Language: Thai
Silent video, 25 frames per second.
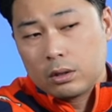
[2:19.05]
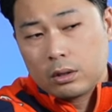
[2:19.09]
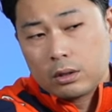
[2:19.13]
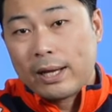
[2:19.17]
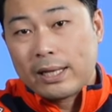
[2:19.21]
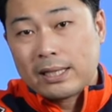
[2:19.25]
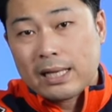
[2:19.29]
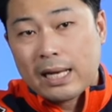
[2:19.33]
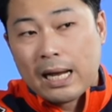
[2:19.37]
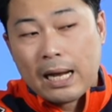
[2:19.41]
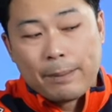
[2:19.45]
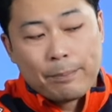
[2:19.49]
ตัว
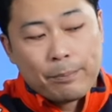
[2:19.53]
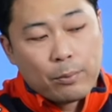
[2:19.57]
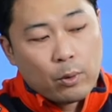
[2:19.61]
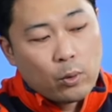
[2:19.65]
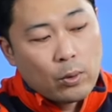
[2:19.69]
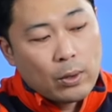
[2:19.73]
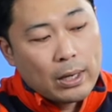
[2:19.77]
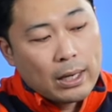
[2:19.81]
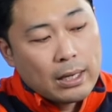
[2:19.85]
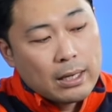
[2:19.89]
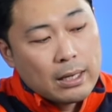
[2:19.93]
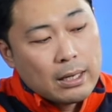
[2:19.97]
Race R
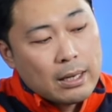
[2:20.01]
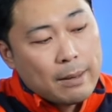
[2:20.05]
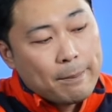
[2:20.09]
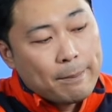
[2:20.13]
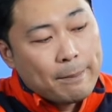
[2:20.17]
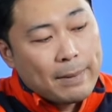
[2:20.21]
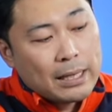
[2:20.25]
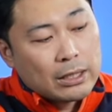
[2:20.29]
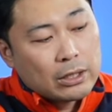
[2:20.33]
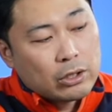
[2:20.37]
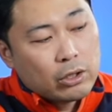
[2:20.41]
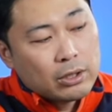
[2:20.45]
Pro อ่ะ
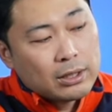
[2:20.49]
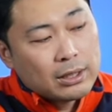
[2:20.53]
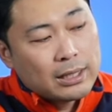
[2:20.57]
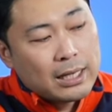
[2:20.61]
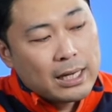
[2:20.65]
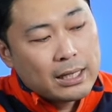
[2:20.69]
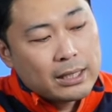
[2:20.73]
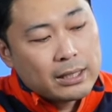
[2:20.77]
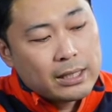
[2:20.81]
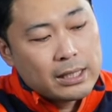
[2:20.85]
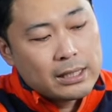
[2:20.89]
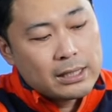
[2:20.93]
มันค่อน
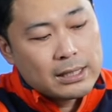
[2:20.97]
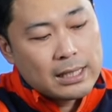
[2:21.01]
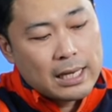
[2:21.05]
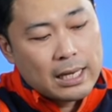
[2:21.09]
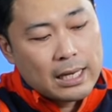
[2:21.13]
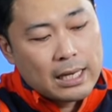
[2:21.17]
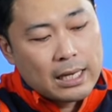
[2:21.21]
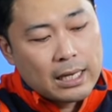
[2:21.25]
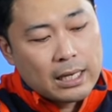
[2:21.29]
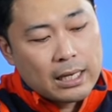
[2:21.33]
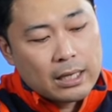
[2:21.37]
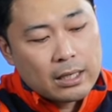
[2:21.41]
ข้างที่
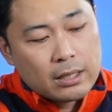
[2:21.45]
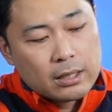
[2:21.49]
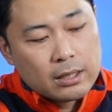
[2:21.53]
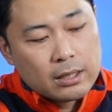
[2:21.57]
จะ